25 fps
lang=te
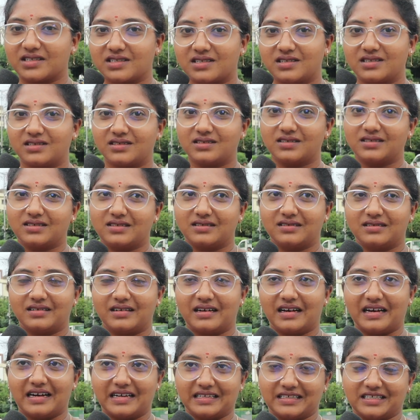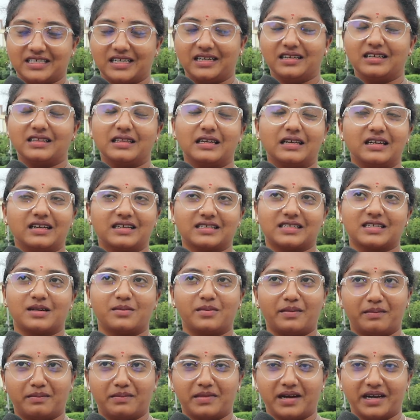ఫస్ట్ యాక్చువల్గా తనకు
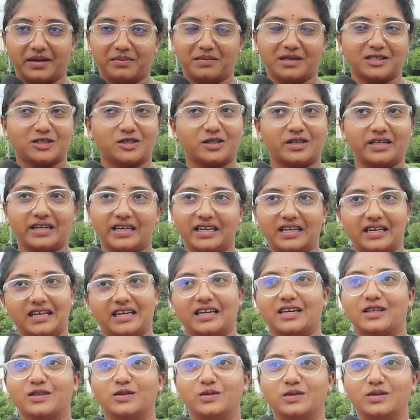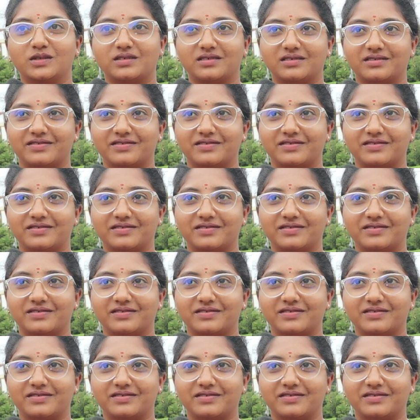అసలు మైండ్ మెచ్యూరిటీ లేదు